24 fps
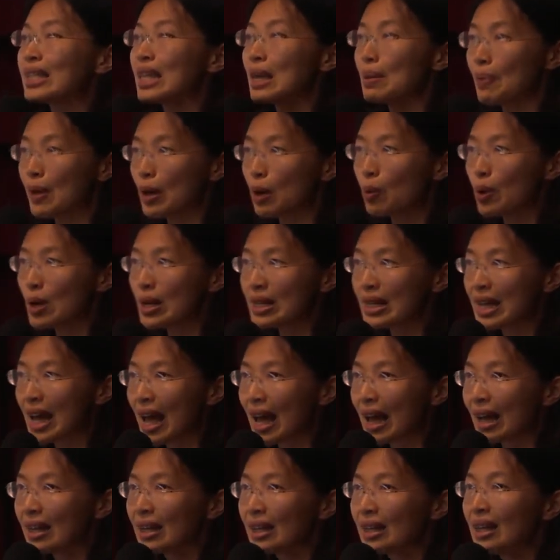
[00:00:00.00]
这一篇文
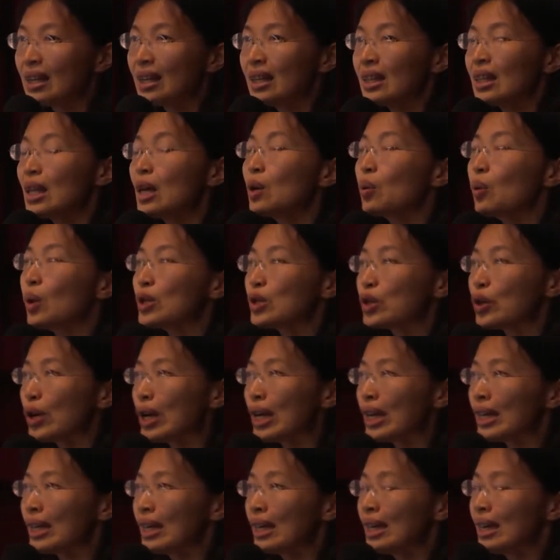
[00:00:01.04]
章。那我就
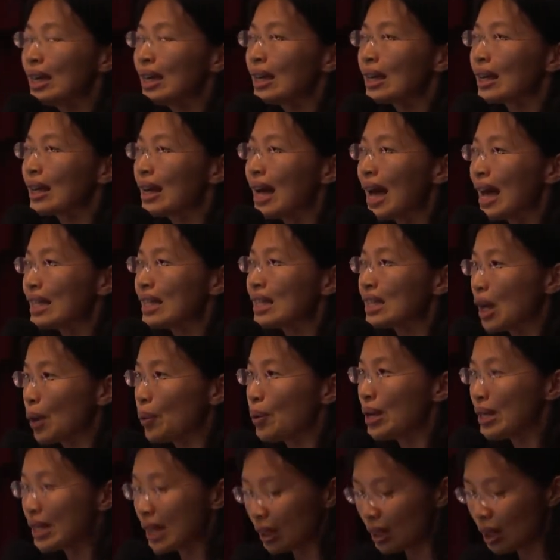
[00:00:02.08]
会跟孩子讨
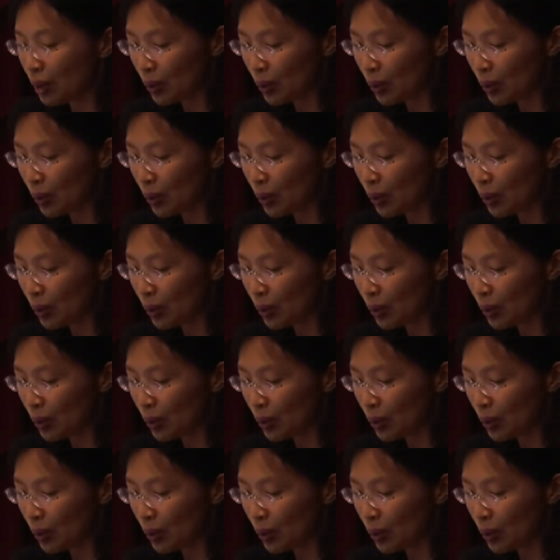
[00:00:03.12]
论一下。